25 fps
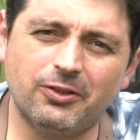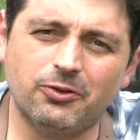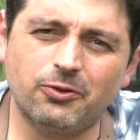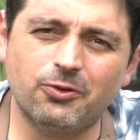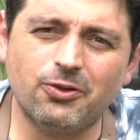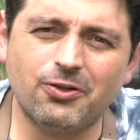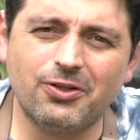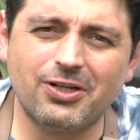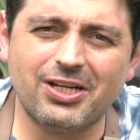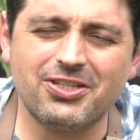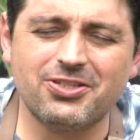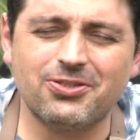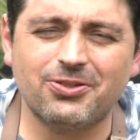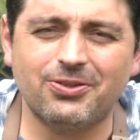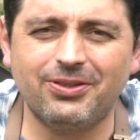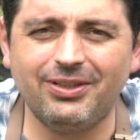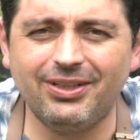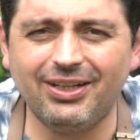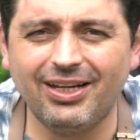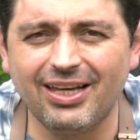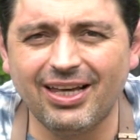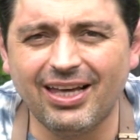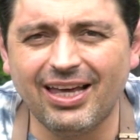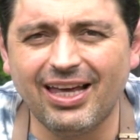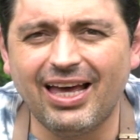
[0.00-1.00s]
de todo corazón
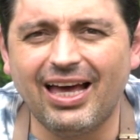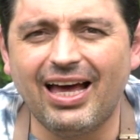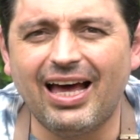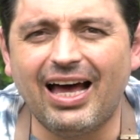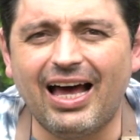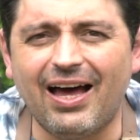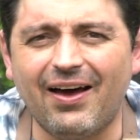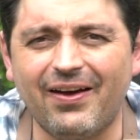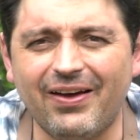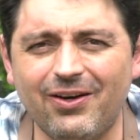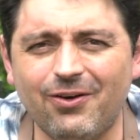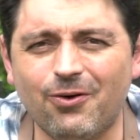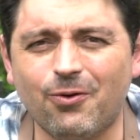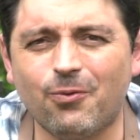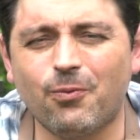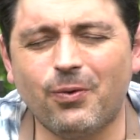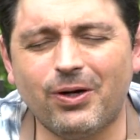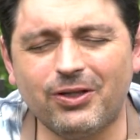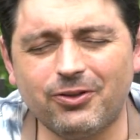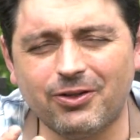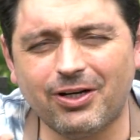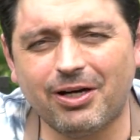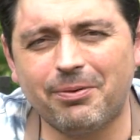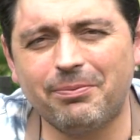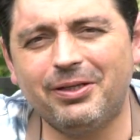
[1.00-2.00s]
a ver los
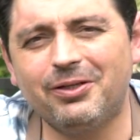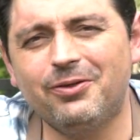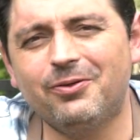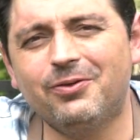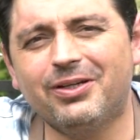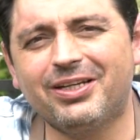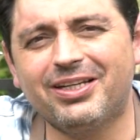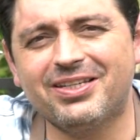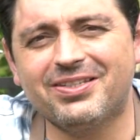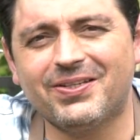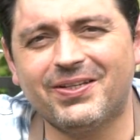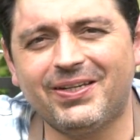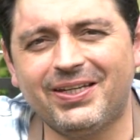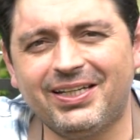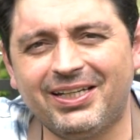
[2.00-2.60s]
cuatro capítulos que se